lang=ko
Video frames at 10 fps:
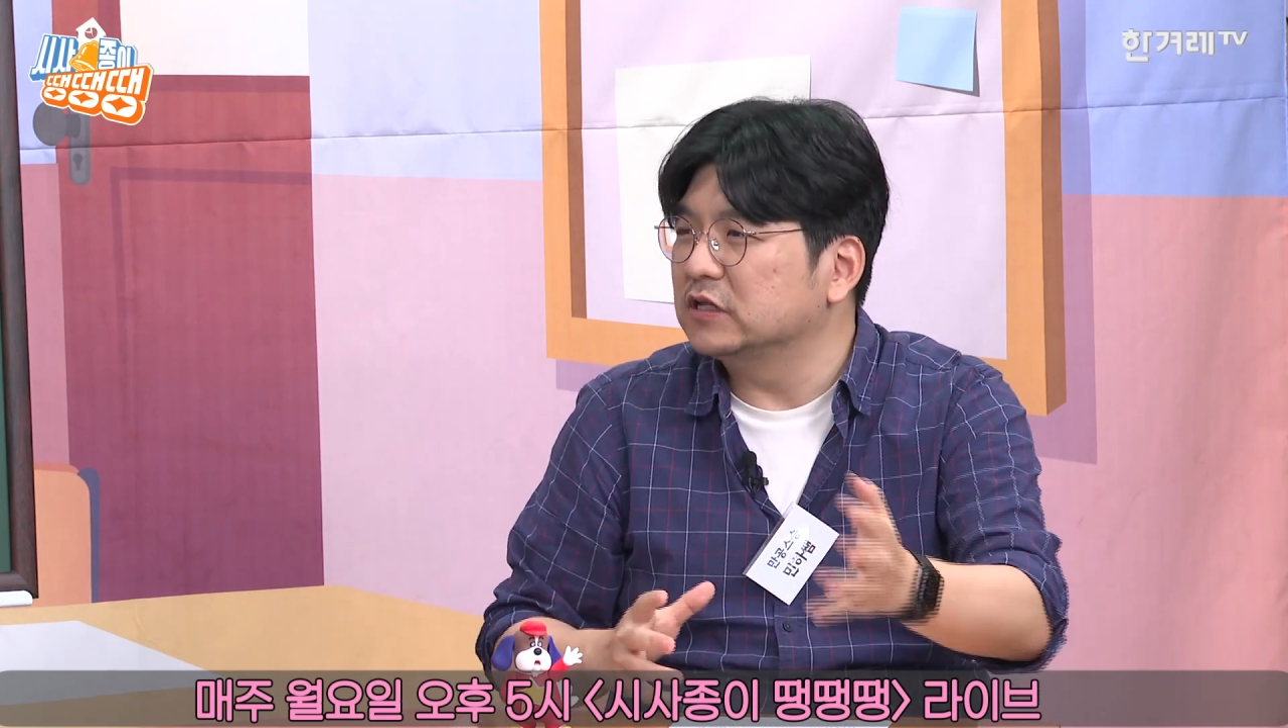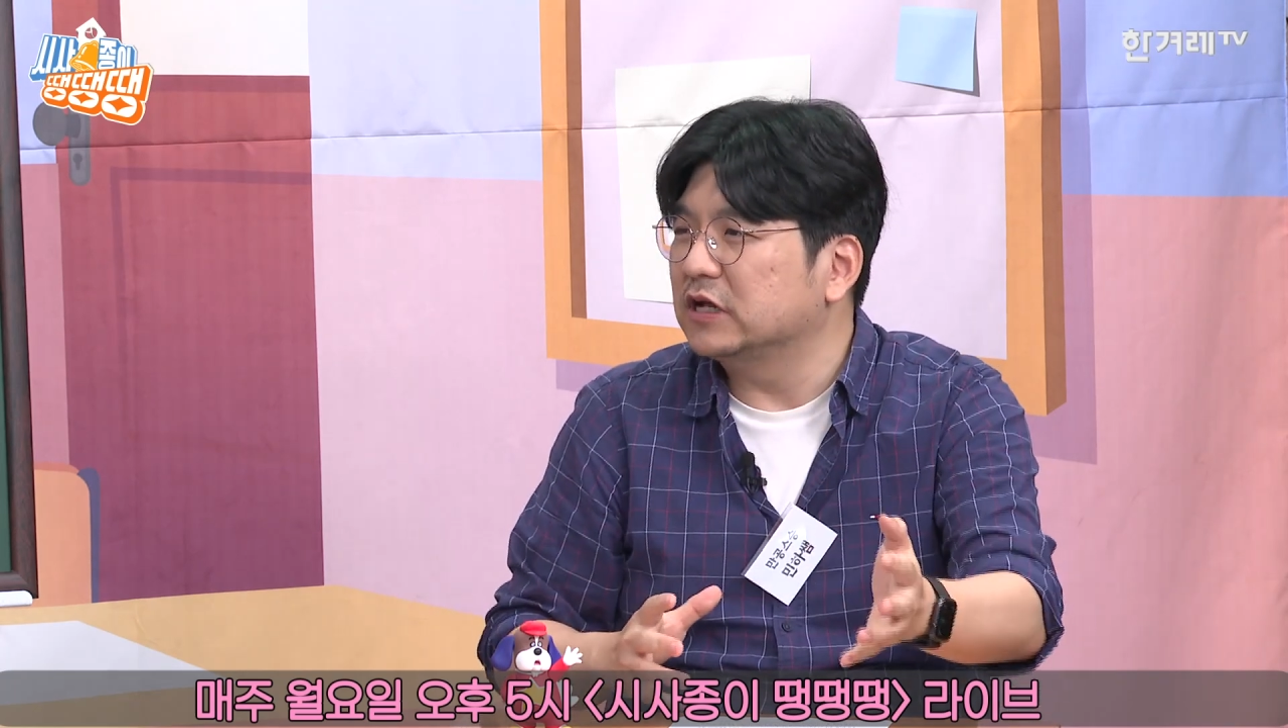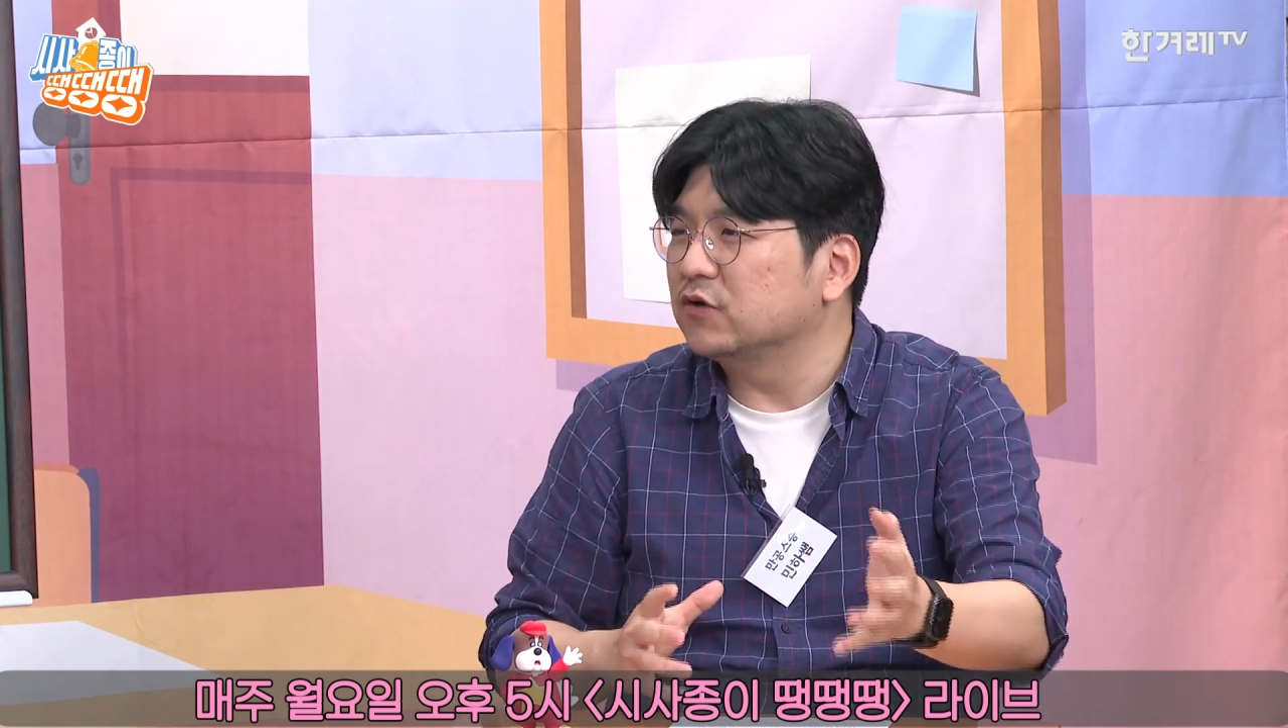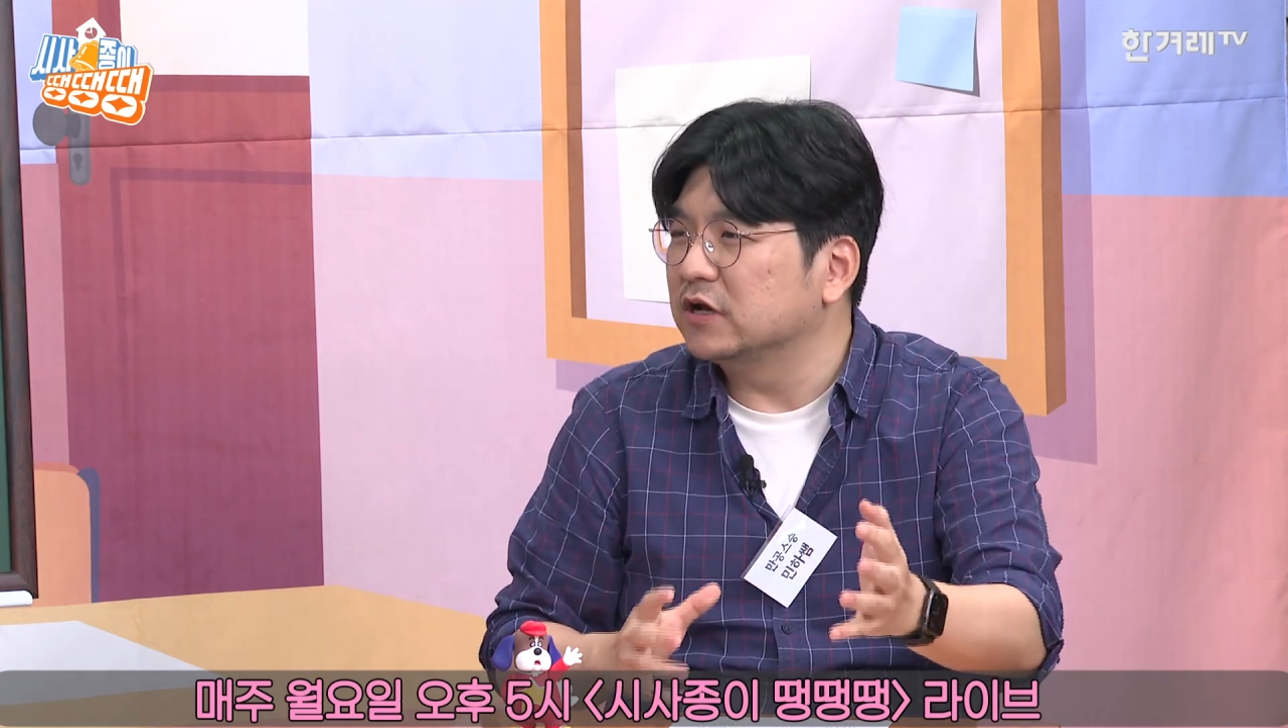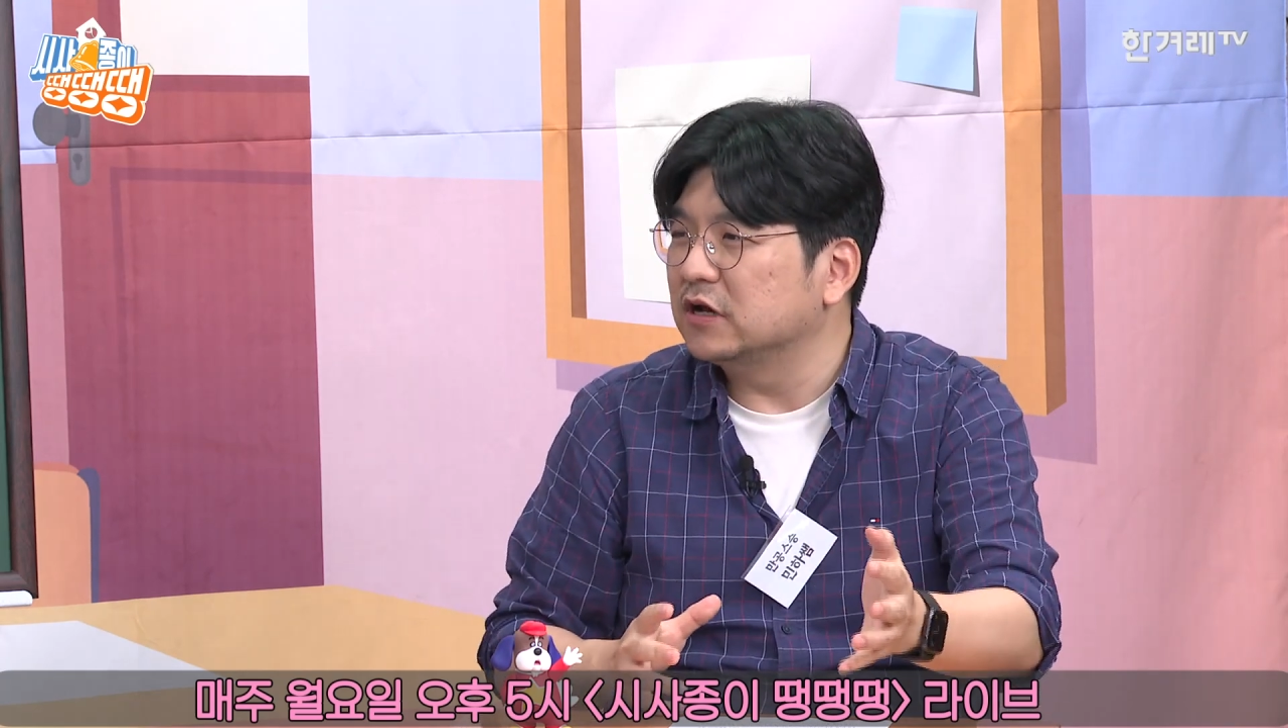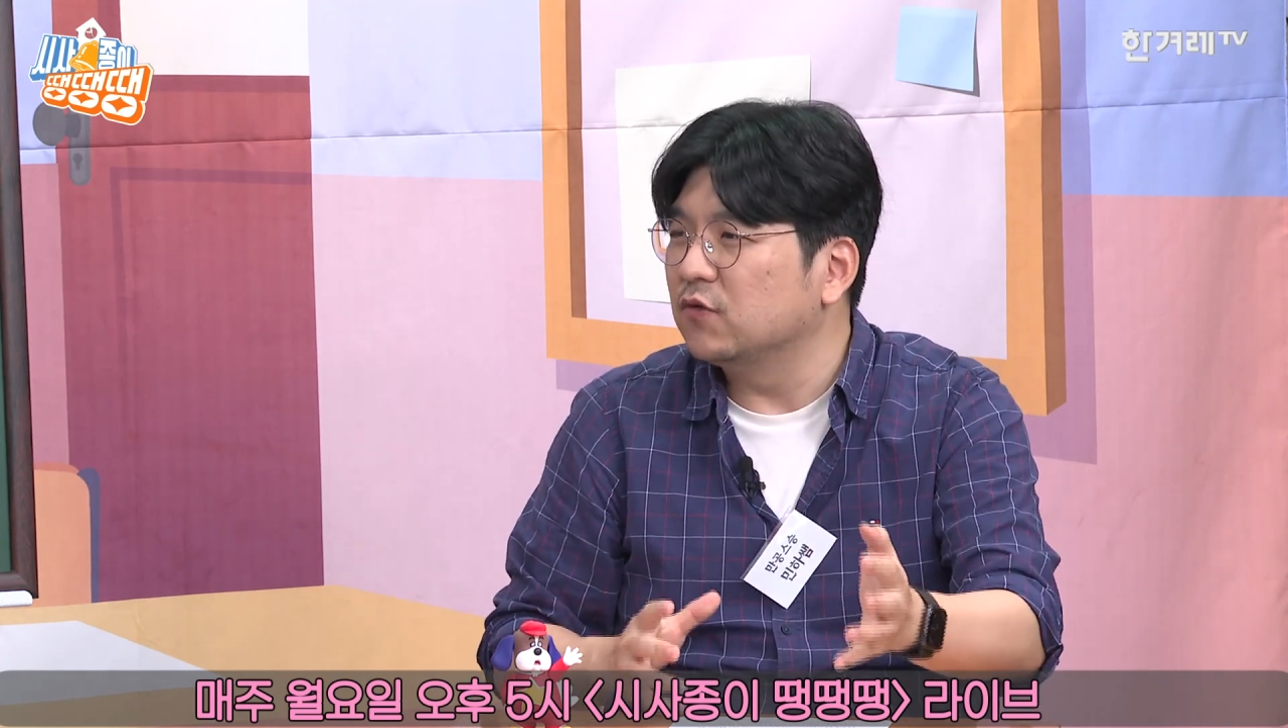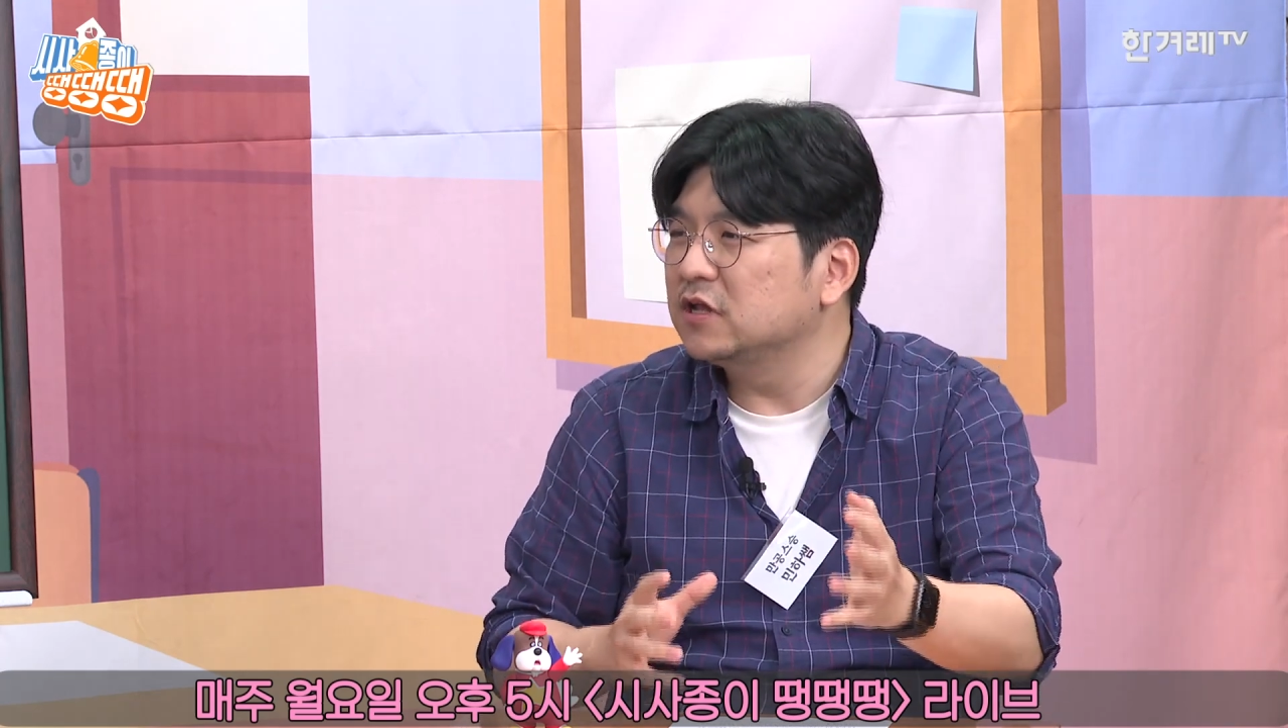된다라고 얘기를 해요.